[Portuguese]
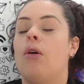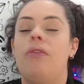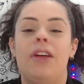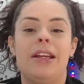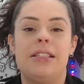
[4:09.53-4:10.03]

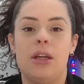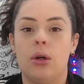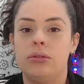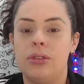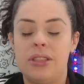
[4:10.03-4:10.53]
oferecer
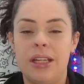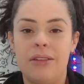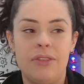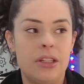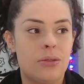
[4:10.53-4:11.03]
outros
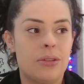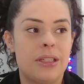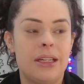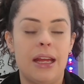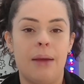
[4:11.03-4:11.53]
serviços
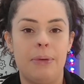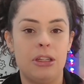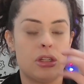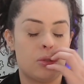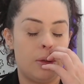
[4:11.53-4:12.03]
que de
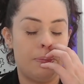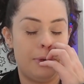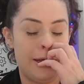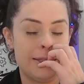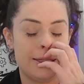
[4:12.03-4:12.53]
repente a sua
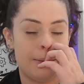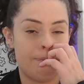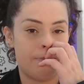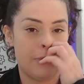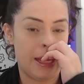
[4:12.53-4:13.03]
empresa
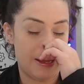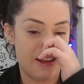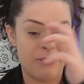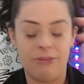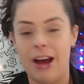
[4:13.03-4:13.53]

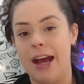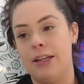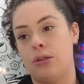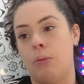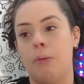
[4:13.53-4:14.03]
é,
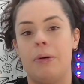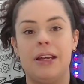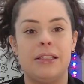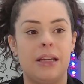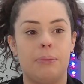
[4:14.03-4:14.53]
faz, como
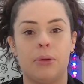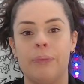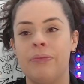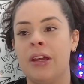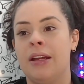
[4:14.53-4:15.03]
por
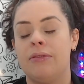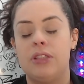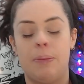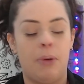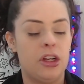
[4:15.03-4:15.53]
exemplo,
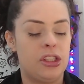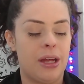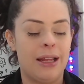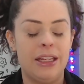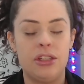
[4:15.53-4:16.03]
você pode, além de